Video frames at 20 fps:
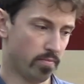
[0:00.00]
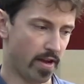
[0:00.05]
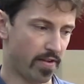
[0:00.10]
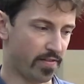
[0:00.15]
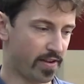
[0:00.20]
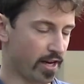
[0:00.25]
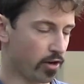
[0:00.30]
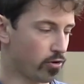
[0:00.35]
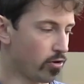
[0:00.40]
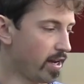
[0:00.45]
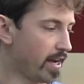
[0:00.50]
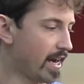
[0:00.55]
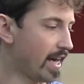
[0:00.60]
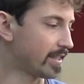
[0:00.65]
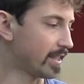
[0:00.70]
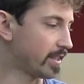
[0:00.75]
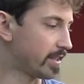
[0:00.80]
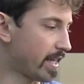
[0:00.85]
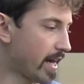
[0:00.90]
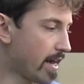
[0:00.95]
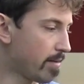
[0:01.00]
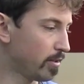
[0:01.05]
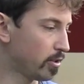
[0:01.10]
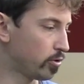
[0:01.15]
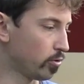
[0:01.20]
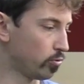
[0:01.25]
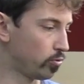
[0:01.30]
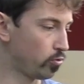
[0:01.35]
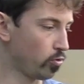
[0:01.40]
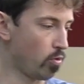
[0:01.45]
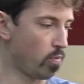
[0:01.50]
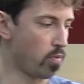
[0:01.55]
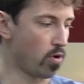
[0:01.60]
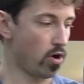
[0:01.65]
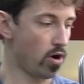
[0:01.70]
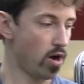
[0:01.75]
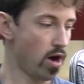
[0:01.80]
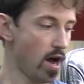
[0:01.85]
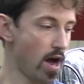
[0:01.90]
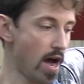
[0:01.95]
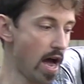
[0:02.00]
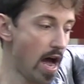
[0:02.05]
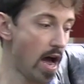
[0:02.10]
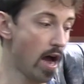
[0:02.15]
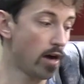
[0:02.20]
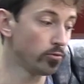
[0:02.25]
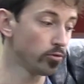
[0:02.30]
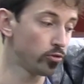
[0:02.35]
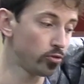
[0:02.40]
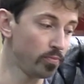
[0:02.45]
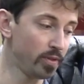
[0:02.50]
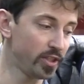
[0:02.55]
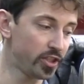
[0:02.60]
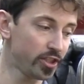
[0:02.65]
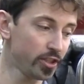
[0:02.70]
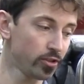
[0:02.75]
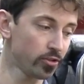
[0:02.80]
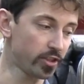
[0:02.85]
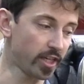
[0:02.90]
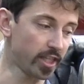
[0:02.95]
viene collegata tramite un tubo a un tubicino